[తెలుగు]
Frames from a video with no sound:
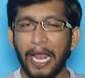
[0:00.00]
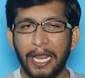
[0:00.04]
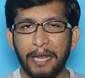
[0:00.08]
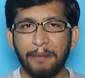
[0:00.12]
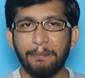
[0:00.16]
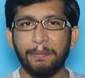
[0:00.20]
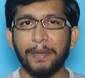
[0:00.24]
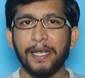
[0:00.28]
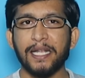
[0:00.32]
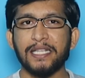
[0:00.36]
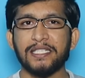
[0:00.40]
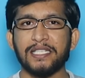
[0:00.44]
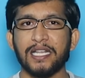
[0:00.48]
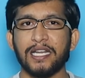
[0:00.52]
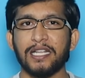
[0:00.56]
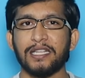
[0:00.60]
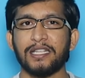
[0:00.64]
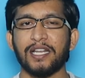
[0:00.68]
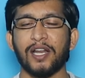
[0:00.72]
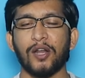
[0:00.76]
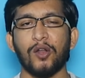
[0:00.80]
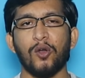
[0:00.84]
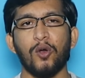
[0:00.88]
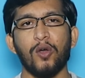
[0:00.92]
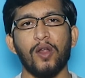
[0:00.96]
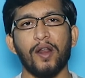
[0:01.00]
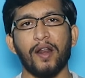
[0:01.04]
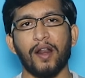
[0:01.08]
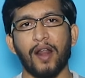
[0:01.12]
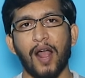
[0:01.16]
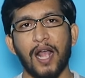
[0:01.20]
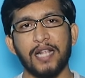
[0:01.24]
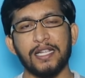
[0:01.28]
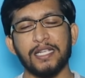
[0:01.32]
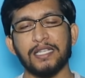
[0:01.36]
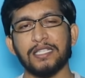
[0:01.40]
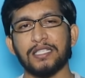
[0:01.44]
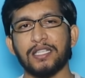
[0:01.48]
ఐపీఎల్ చరిత్రలో
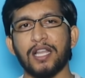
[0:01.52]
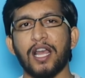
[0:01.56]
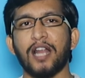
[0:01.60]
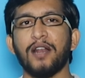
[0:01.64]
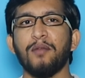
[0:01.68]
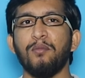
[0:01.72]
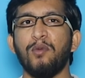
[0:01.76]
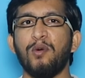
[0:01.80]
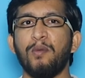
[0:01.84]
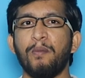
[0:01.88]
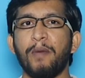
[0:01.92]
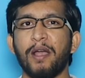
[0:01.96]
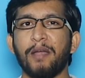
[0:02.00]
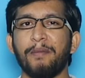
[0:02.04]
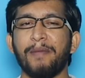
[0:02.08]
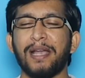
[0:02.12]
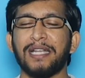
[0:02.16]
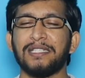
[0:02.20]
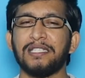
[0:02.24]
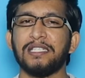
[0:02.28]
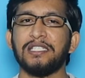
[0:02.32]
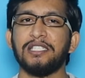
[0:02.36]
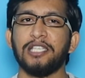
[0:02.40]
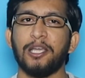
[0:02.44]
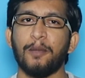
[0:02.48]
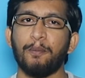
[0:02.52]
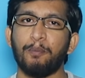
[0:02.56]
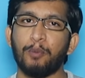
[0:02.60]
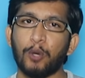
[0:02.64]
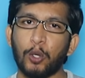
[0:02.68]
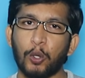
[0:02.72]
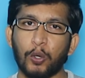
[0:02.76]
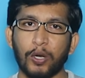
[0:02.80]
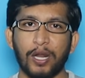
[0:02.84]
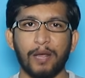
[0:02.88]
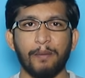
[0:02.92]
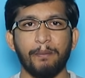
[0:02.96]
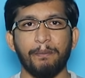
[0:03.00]
రాజస్థాన్ ముంబై మ్యాచెస్
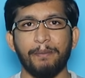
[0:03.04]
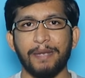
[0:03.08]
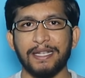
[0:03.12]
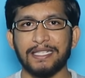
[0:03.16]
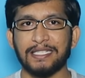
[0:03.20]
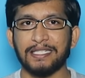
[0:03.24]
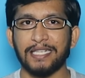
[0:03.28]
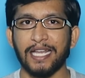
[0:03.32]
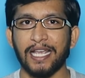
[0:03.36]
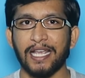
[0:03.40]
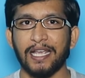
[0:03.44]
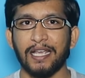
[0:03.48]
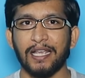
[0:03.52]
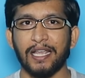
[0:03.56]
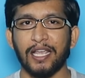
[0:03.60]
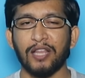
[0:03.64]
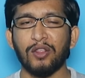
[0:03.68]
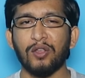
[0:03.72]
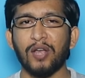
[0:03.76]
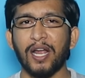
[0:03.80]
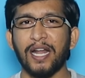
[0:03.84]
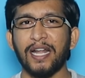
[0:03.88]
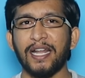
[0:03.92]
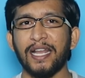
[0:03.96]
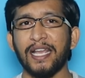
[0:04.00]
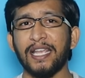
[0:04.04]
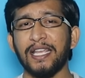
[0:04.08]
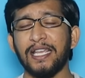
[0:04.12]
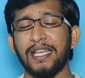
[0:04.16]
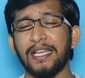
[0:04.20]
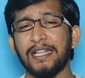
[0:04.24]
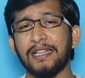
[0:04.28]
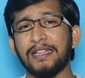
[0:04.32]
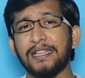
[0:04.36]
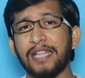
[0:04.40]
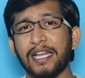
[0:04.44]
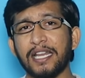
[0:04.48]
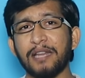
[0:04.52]
ఎప్పుడు కూడా బెస్టే ఎందుకంటే ఈ
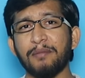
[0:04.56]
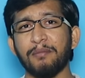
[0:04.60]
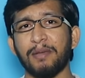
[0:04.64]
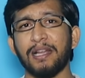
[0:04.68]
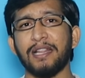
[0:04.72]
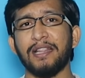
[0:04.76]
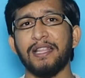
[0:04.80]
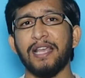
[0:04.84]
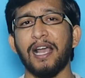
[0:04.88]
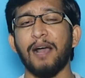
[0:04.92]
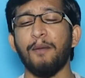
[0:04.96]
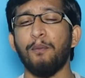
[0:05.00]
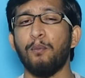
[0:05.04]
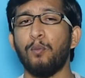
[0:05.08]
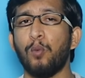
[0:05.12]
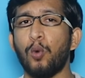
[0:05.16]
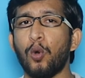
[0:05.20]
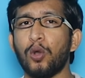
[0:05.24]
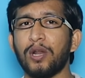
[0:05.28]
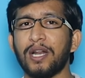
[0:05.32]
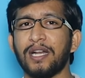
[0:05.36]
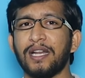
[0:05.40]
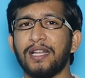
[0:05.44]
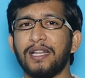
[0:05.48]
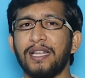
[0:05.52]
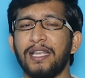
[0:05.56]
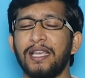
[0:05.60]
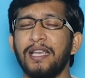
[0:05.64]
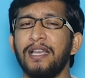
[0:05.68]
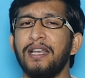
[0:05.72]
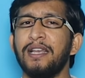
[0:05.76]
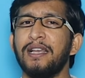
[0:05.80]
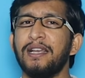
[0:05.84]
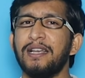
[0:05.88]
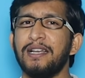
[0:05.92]
ఇద్దరి మధ్య పోర్ అనేది